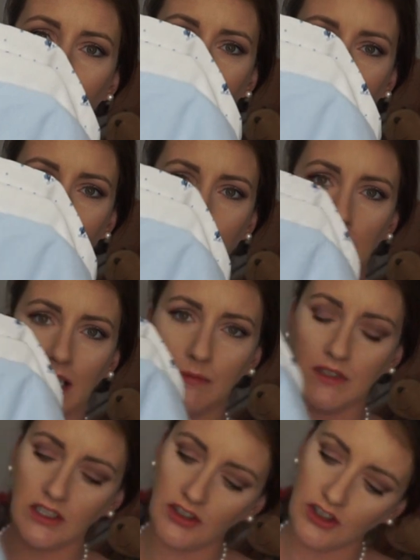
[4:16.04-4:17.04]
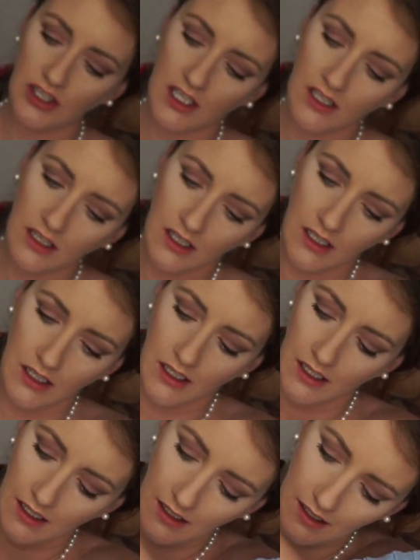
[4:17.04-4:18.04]
tout simple avec un petit chien,
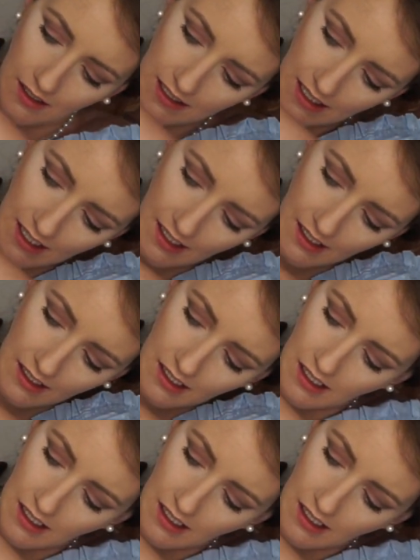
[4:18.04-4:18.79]
euh, il y a